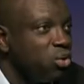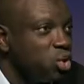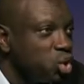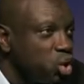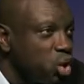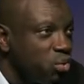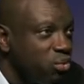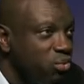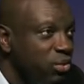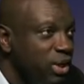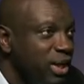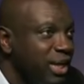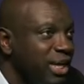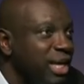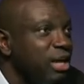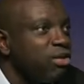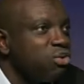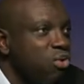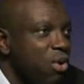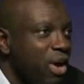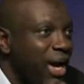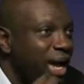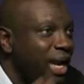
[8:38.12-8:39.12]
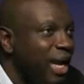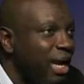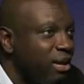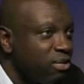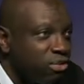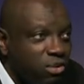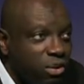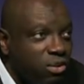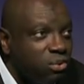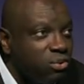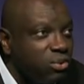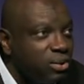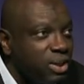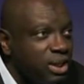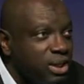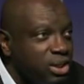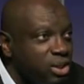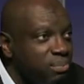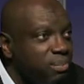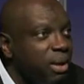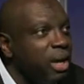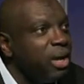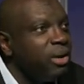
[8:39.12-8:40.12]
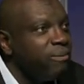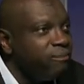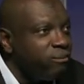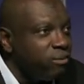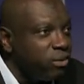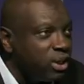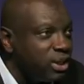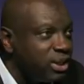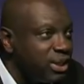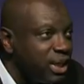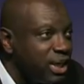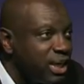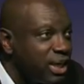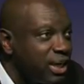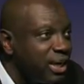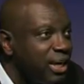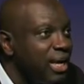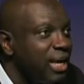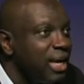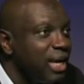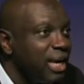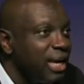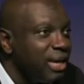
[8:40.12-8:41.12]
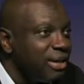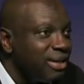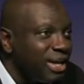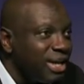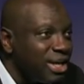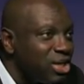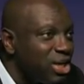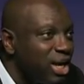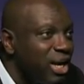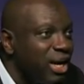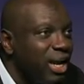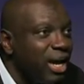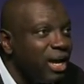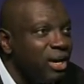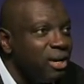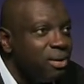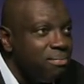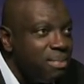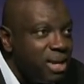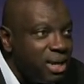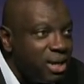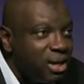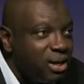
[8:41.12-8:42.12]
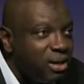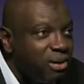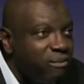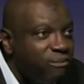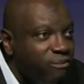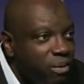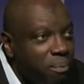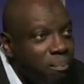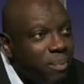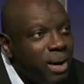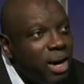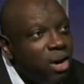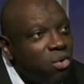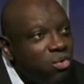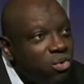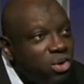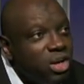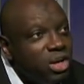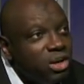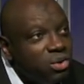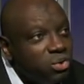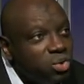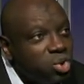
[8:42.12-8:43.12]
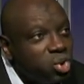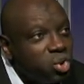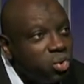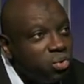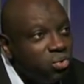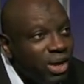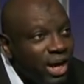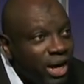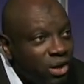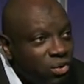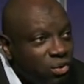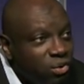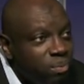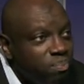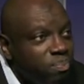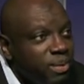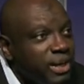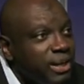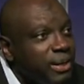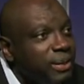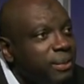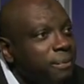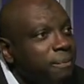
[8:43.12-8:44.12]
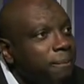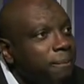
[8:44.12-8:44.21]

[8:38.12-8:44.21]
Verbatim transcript: mhm. aujourd'hui qui sont à la solde du régime. Et il faut le dire, et ces gens-là ne méritent, ne font pas honneur aujourd'hui à notre pays.